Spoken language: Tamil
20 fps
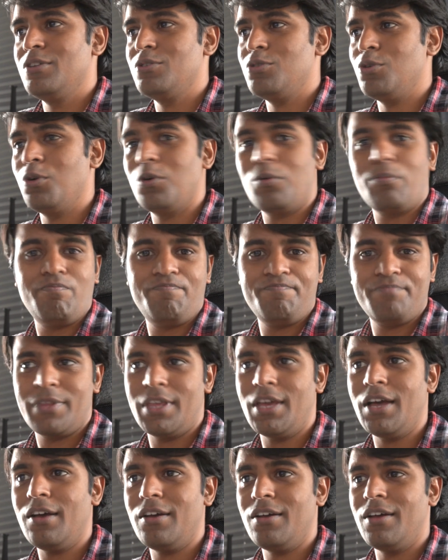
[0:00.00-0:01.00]
ஸோ
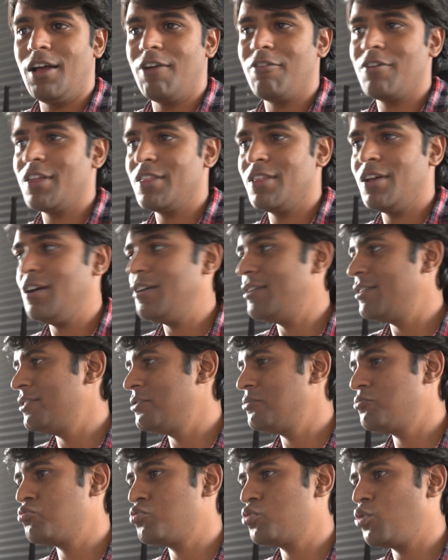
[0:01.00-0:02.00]
யா அவ்வளோதான்
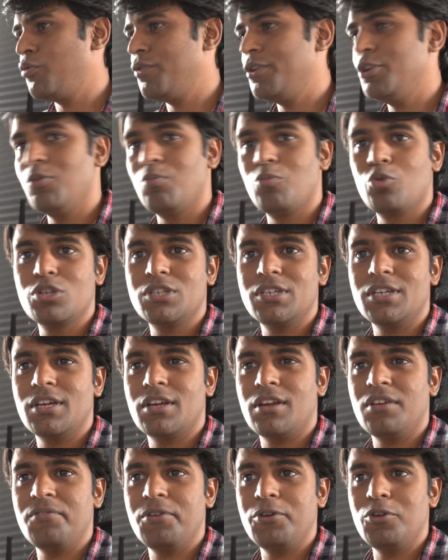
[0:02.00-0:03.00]
ஸோ வீடியோ
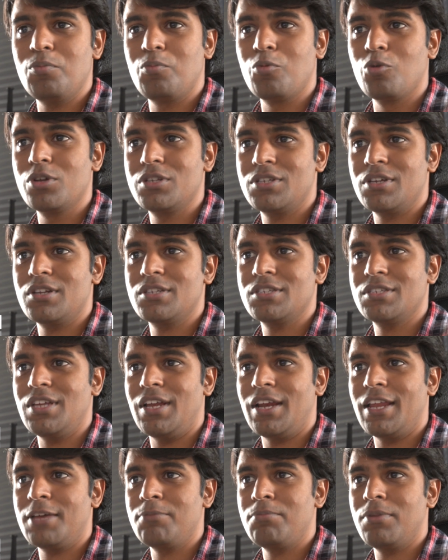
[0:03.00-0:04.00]
முடிச்சுக்கிறேன் வீடியோ
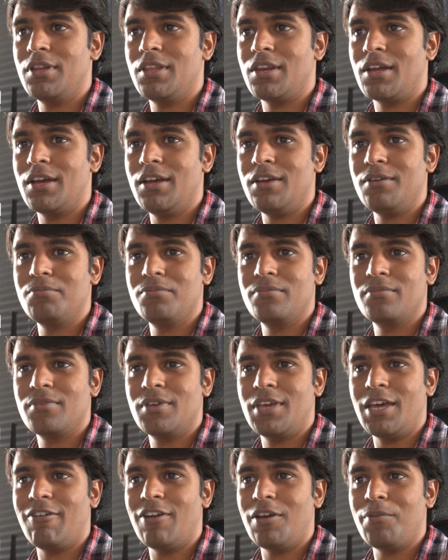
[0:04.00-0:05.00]
பிடிச்சிருந்துச்சுன்னா லைக் பண்ணிடுங்க
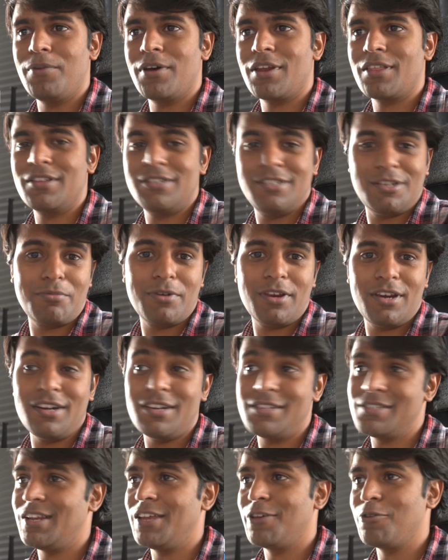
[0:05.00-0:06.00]
கேவலமாக இருந்துச்சு அப்படின்னா
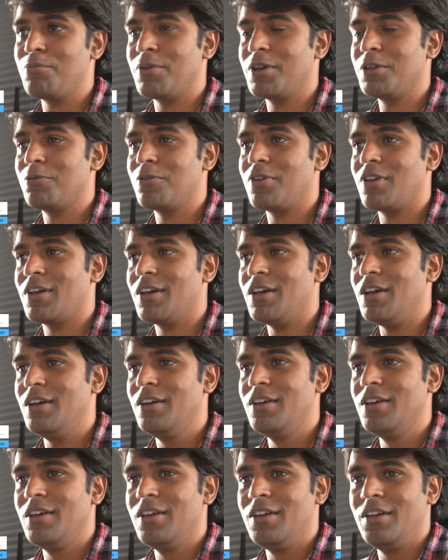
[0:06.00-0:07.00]
டிஸ்லைக்கும் பண்ணி விட்ருங்க
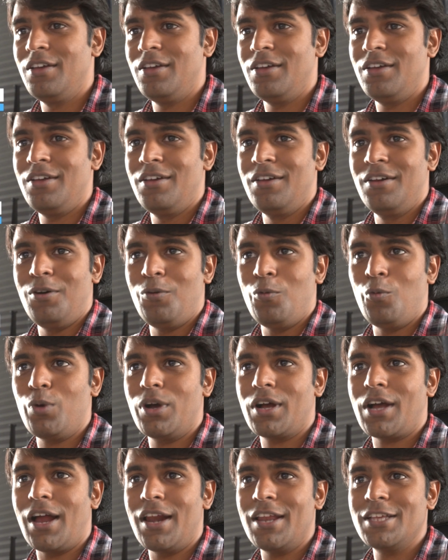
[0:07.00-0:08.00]

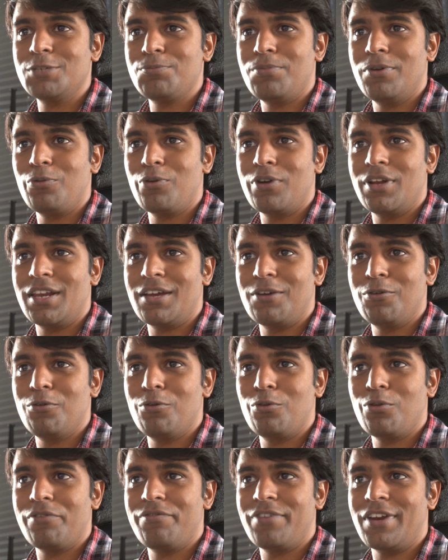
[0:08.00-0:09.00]
உங்கள் காலேஜ் இப்போ உங்களுக்கு
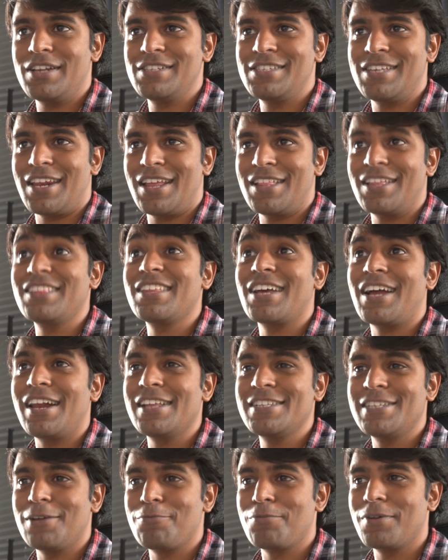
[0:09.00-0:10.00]
உங்கள் ஃப்ரெண்ட்ஸ் யாராவது இந்த
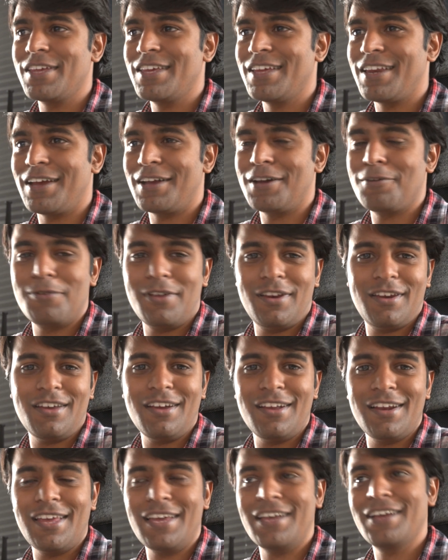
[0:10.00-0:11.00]
காலேஜில் படிக்கிறாங்க அப்படின்னா
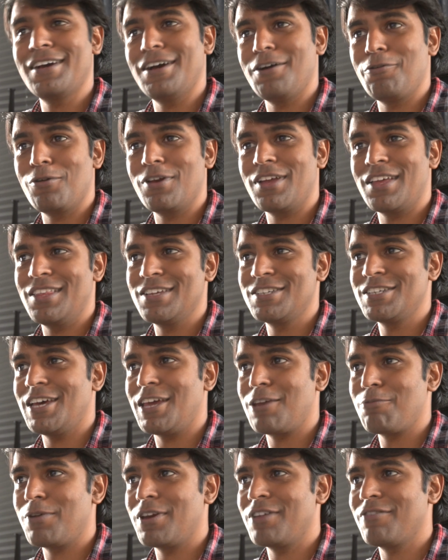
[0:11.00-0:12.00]
லைக் அவங்களுக்கு இதை
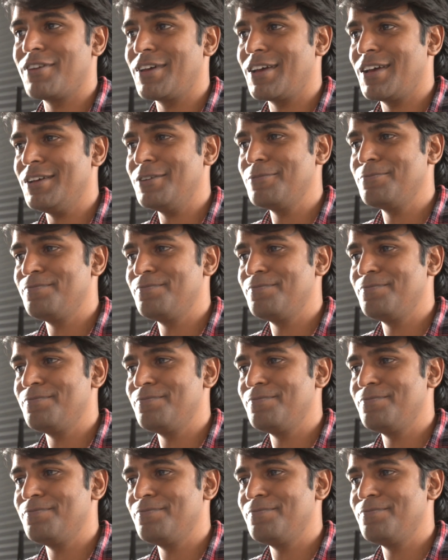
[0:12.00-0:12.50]
ஷேர் பண்ணி விடுங்க